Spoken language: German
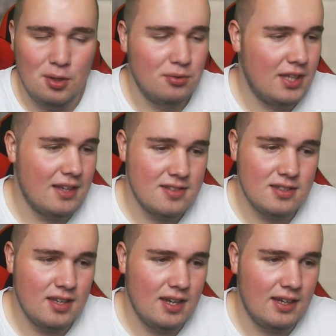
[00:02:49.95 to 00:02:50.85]
und da
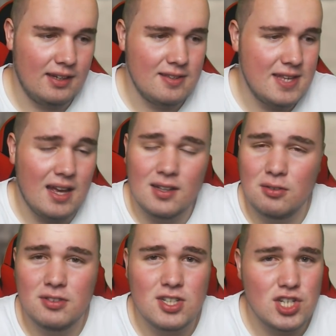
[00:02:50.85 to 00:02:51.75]
sind äh, Sachen
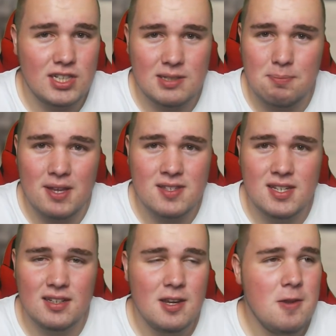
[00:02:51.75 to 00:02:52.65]
und Geschichten
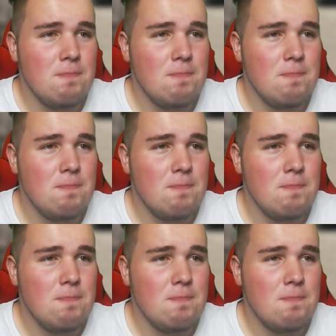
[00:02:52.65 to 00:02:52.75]
passiert.